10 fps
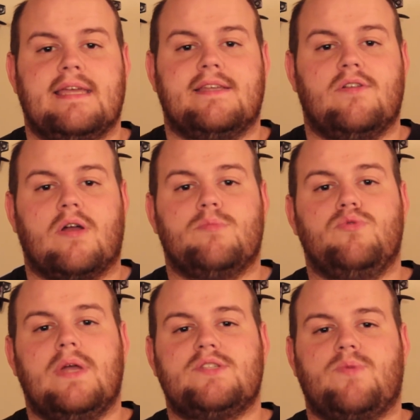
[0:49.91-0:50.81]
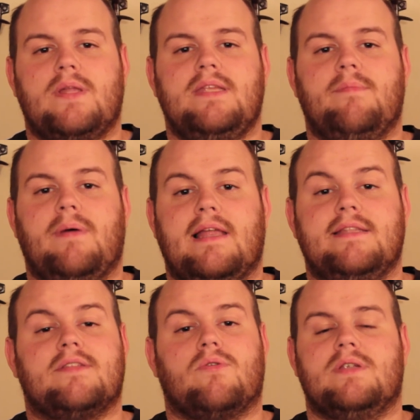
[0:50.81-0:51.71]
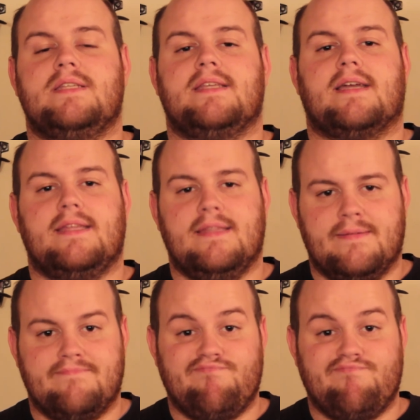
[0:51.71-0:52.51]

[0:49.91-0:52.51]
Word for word: et qu'il aurait pu être soigné par la nitroglycérine...